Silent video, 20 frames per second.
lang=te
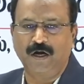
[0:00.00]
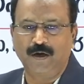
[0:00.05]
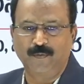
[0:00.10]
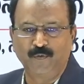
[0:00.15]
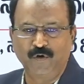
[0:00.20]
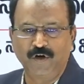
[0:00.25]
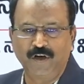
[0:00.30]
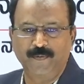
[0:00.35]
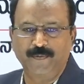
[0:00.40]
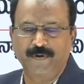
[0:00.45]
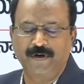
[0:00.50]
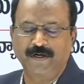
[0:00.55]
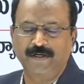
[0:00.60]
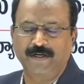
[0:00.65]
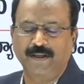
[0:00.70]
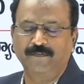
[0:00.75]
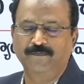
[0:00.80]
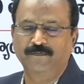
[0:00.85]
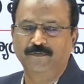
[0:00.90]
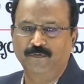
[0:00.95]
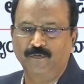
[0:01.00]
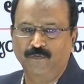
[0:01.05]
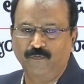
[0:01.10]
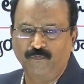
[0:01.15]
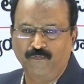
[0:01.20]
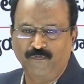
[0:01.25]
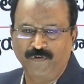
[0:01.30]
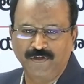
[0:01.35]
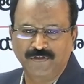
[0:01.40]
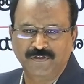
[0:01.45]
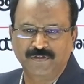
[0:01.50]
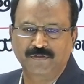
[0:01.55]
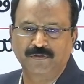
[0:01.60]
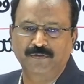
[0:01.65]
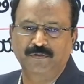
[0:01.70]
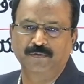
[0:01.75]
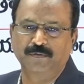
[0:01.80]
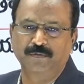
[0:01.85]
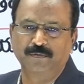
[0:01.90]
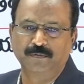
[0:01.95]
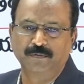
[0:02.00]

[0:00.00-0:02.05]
అమూల్యమైన టైము వేస్ట్